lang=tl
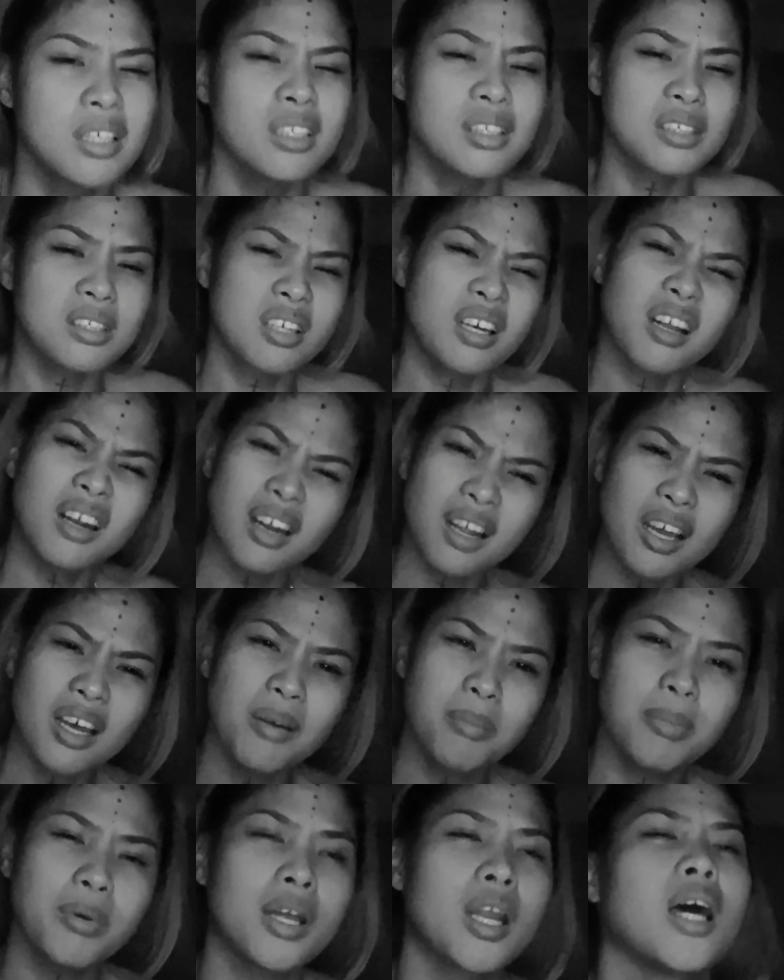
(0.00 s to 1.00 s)
Sarap,
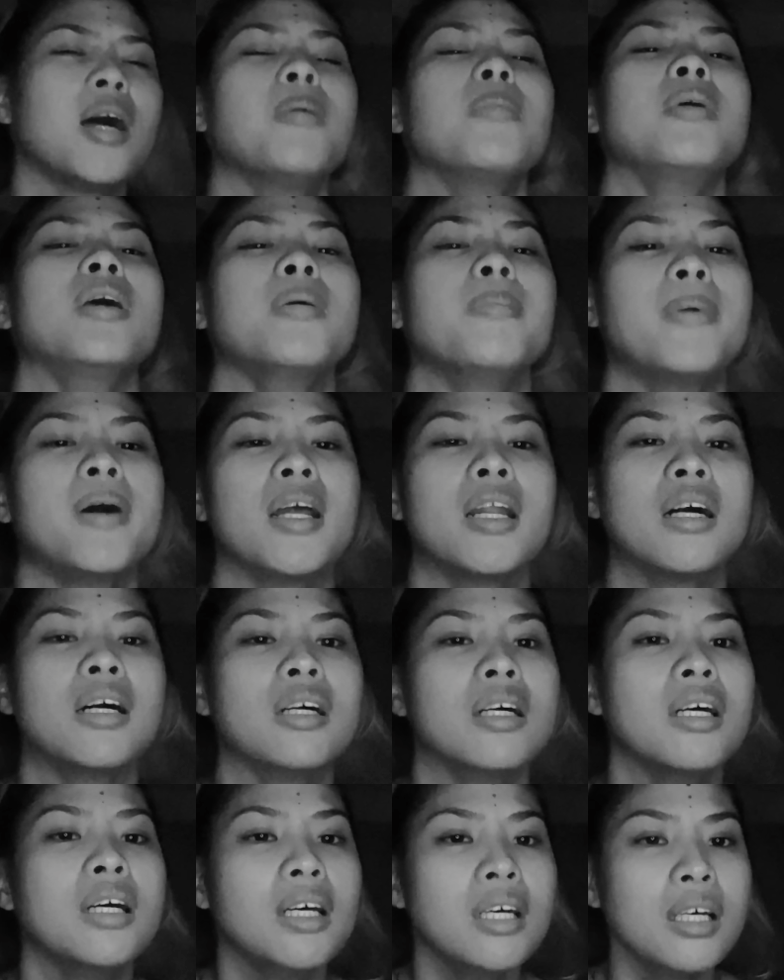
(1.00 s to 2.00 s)
grabe, parang